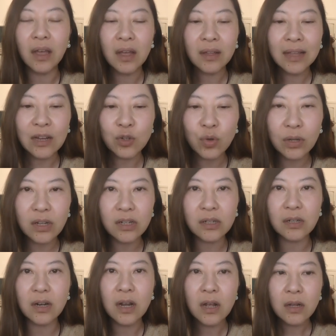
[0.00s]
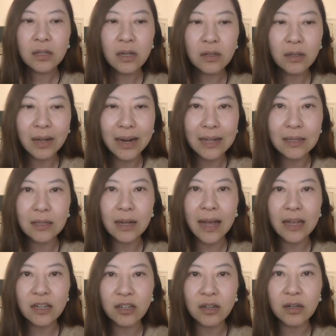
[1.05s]
他说的是张小兰
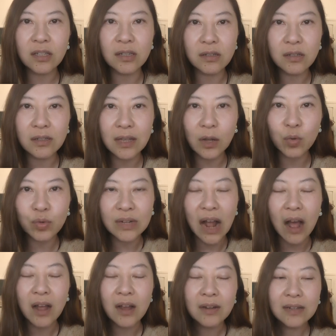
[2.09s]
开车行驶在路上，